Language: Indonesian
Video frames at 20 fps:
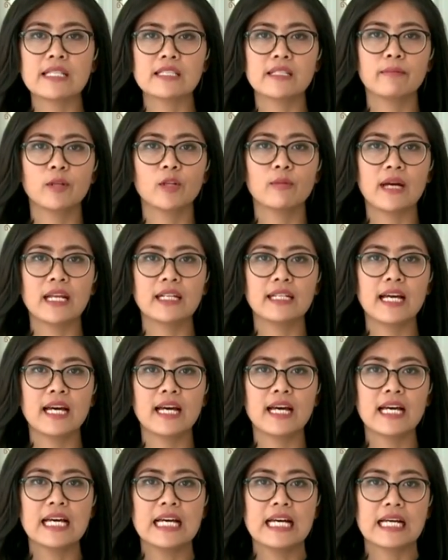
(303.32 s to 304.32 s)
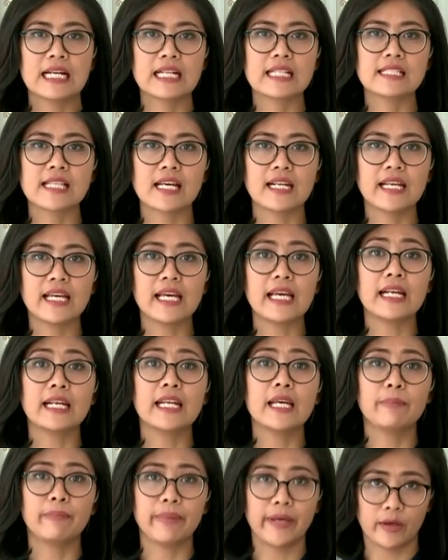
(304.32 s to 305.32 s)
masih belum ada rencana
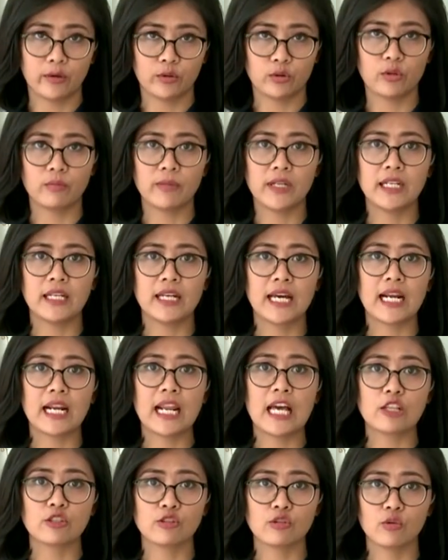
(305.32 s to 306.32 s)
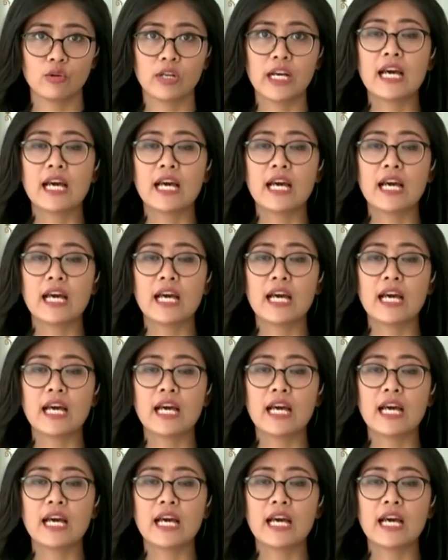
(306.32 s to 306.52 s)
RDP untuk mendengar langsung